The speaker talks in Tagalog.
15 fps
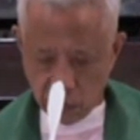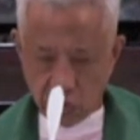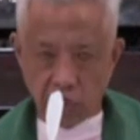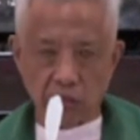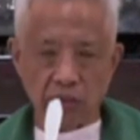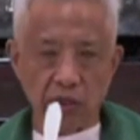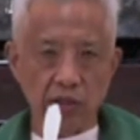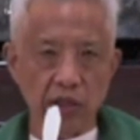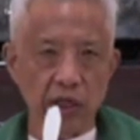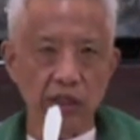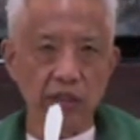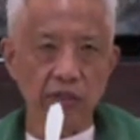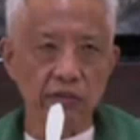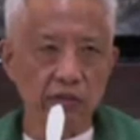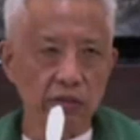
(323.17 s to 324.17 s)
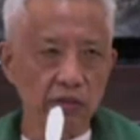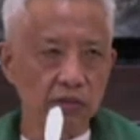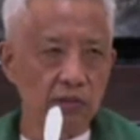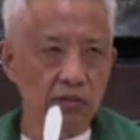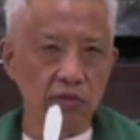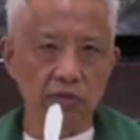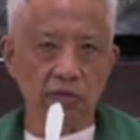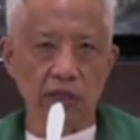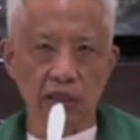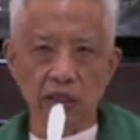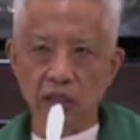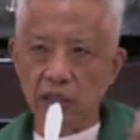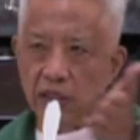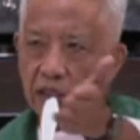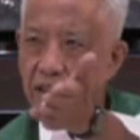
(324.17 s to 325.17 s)
Sacred Heart noon. Kung
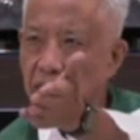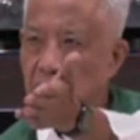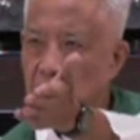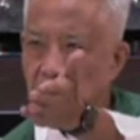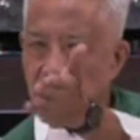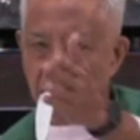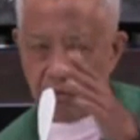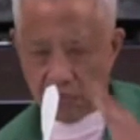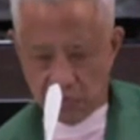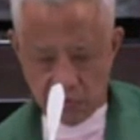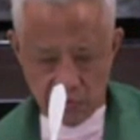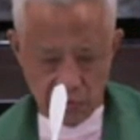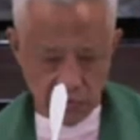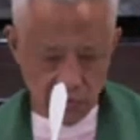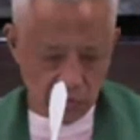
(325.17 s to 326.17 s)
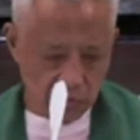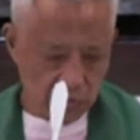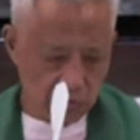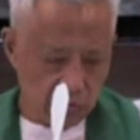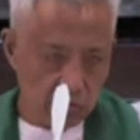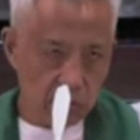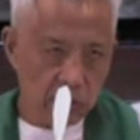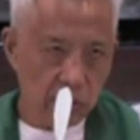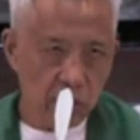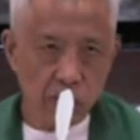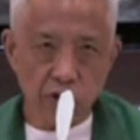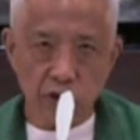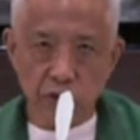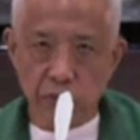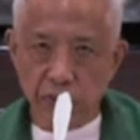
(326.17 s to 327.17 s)
hindi lang ngayon
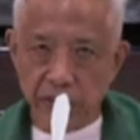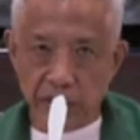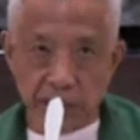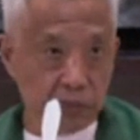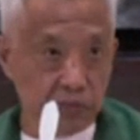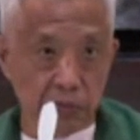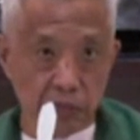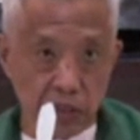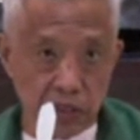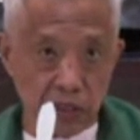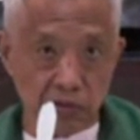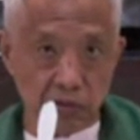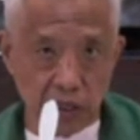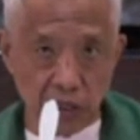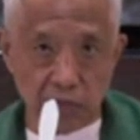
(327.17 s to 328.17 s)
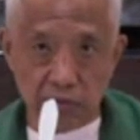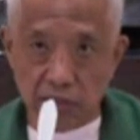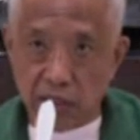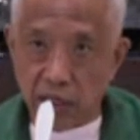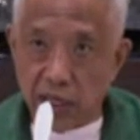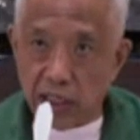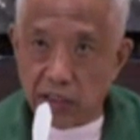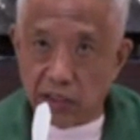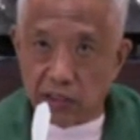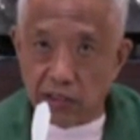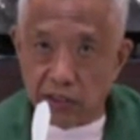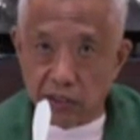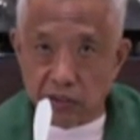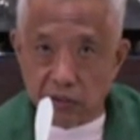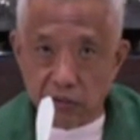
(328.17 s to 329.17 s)
COVID, nagmimisa uli ako ng Latin
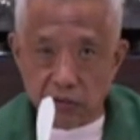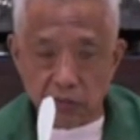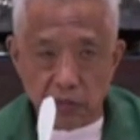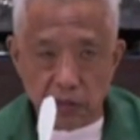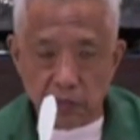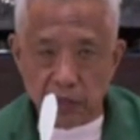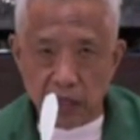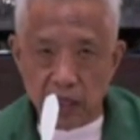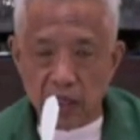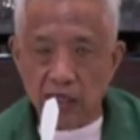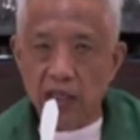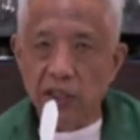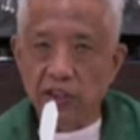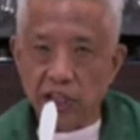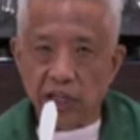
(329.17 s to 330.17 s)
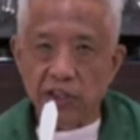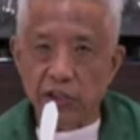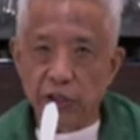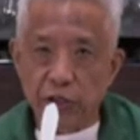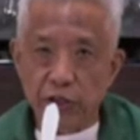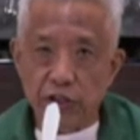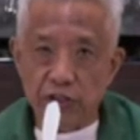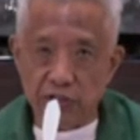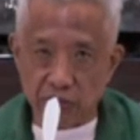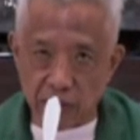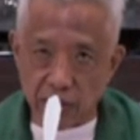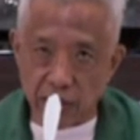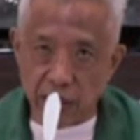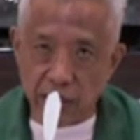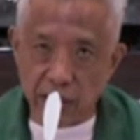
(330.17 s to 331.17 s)
dito sa mga, mga thunders na
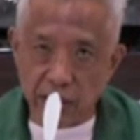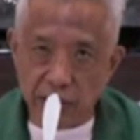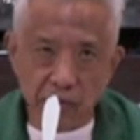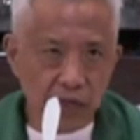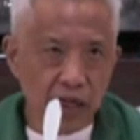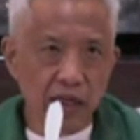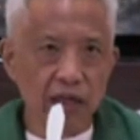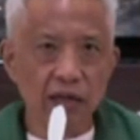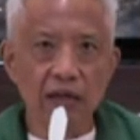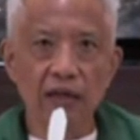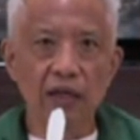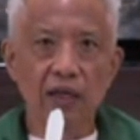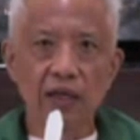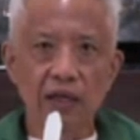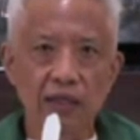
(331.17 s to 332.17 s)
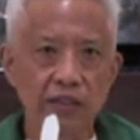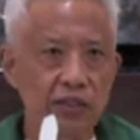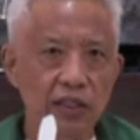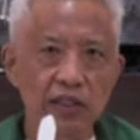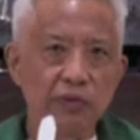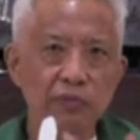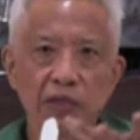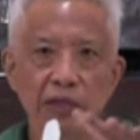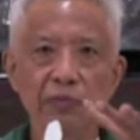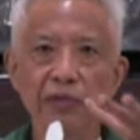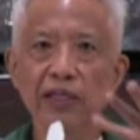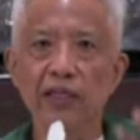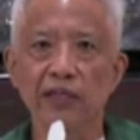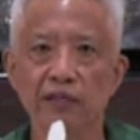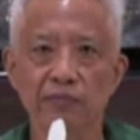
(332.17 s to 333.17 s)
kagaya ko dahil diyan kami
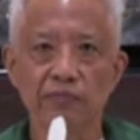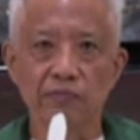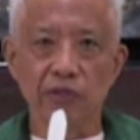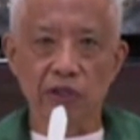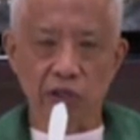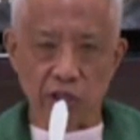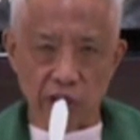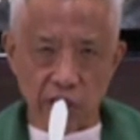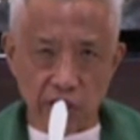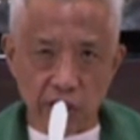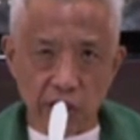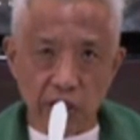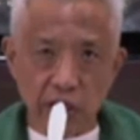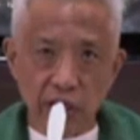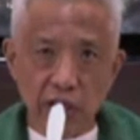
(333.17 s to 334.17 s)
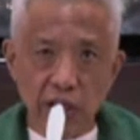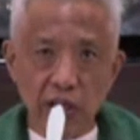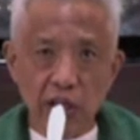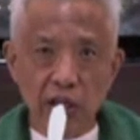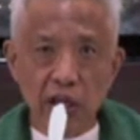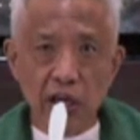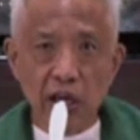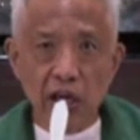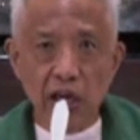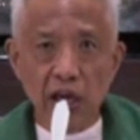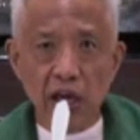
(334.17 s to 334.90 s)
lumaki. Kirie.